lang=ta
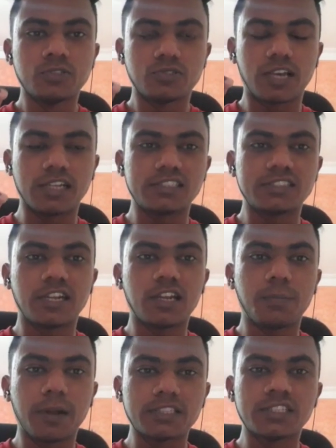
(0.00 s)
ஸோ
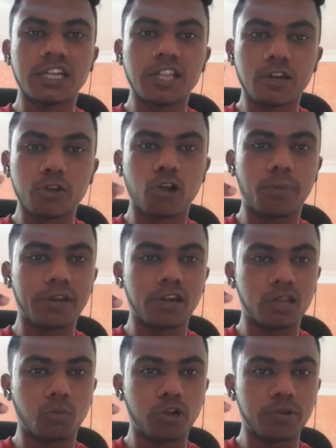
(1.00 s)
கன்சிஸ்டண்ட்டாக படிச்சுக்கிட்டே இருக்கணும்
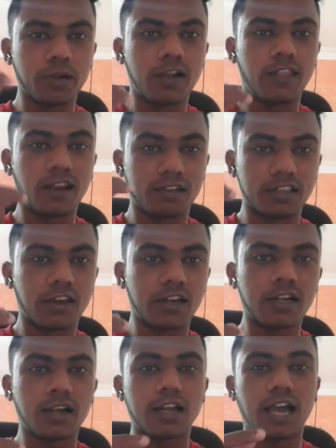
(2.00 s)
அப்படிங்கிற மோட்டிவ் வேண்டி தான் நான்
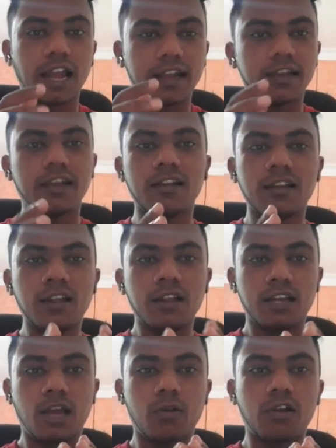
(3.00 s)
வந்துட்டுருக்கேன் அண்ட் அன்டில்
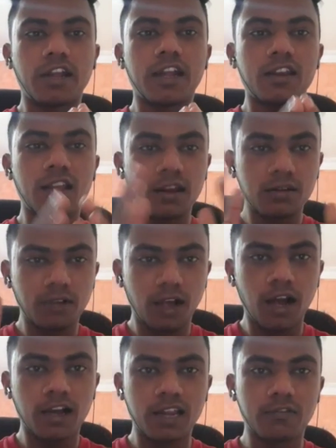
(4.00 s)
நான் ஒரு ட்ரெயினர்
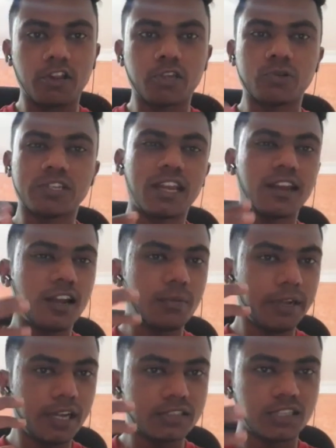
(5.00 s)
ஆகிற வரைக்கும் என்னென்ன
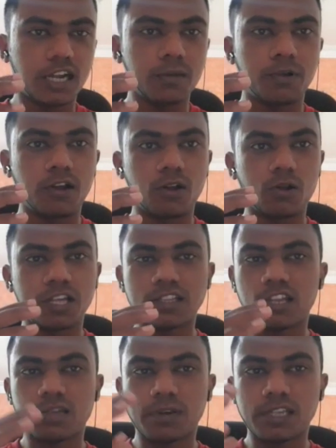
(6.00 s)
மீட்டிங்ஸ் கண்டக்ட் பண்ணுறாங்களோ
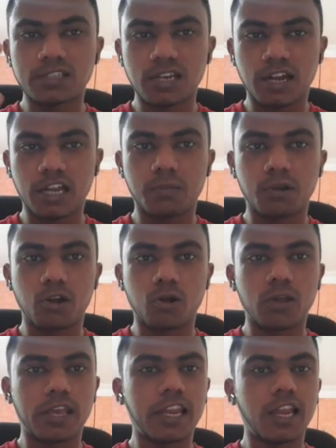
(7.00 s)
எந்தெந்த பிளேஸில் கண்டக்ட்
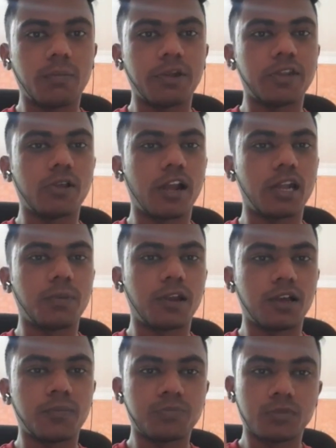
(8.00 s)
பண்ணுறாங்களோ எல்லா மீட்டிங்கும் கண்டிப்பாக
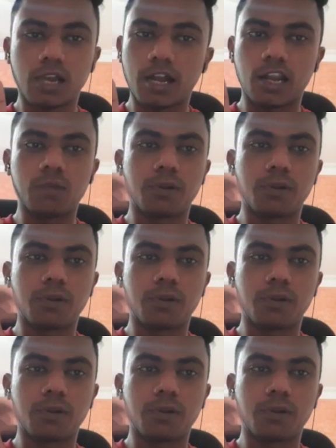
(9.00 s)
நான் அட்டன்